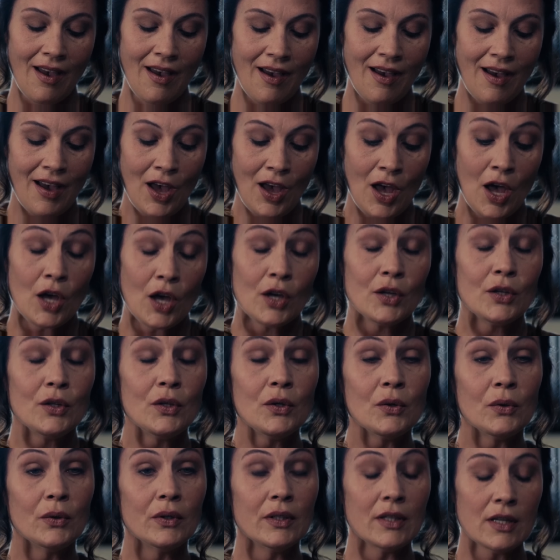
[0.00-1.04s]
Ngập ngừng một lát,
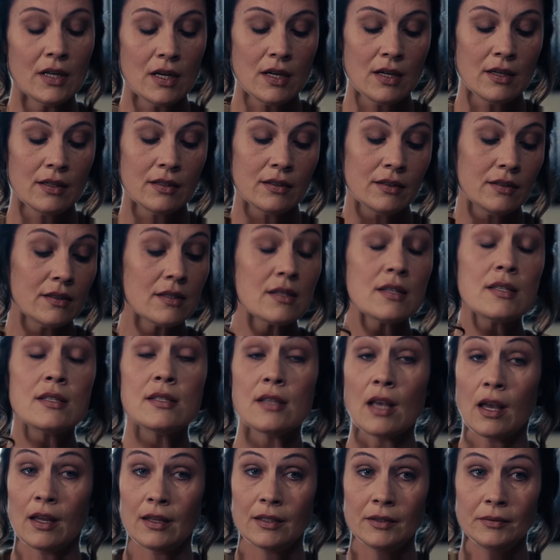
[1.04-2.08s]
bà Nancy đọc
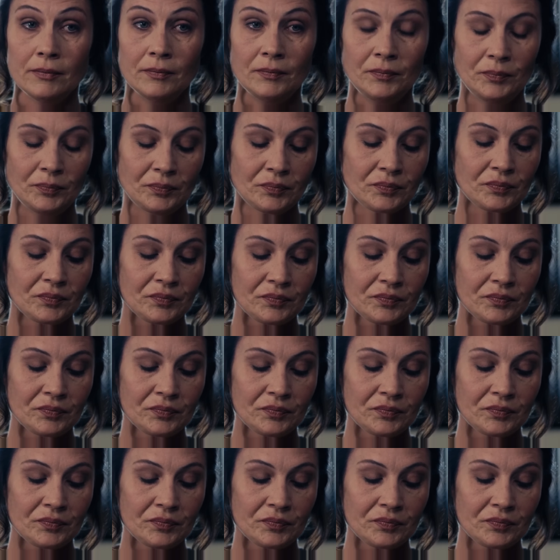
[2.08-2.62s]
to lá thư cho con